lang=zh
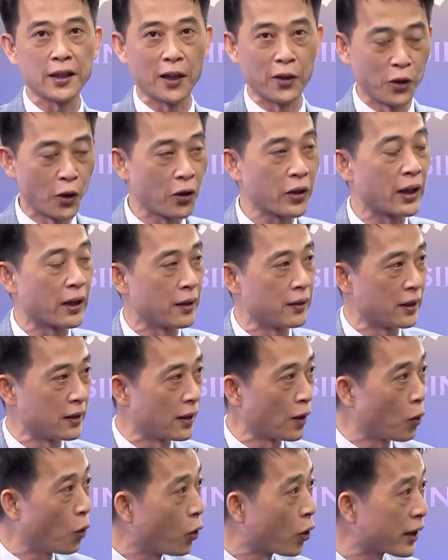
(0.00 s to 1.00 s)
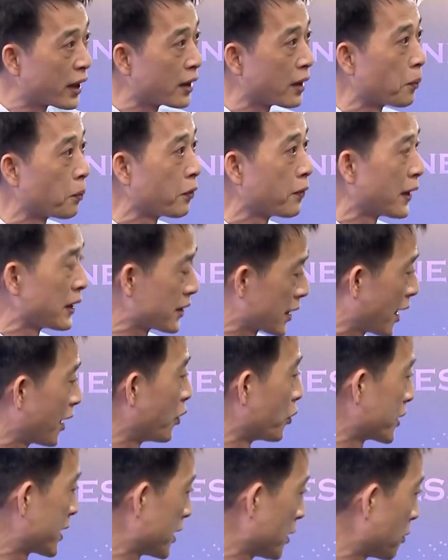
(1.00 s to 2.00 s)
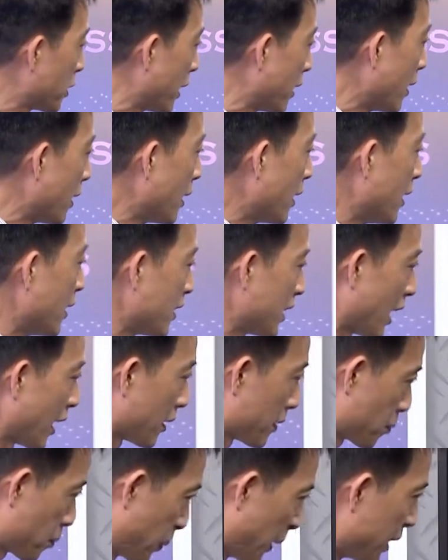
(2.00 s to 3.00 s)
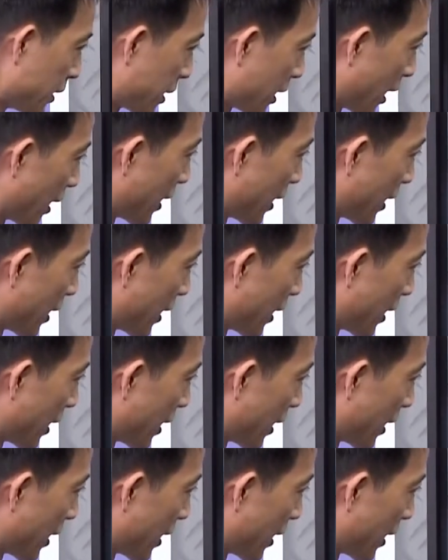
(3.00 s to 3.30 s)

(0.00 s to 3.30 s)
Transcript: 来讲，有可能你的获利的部分才有机会。那并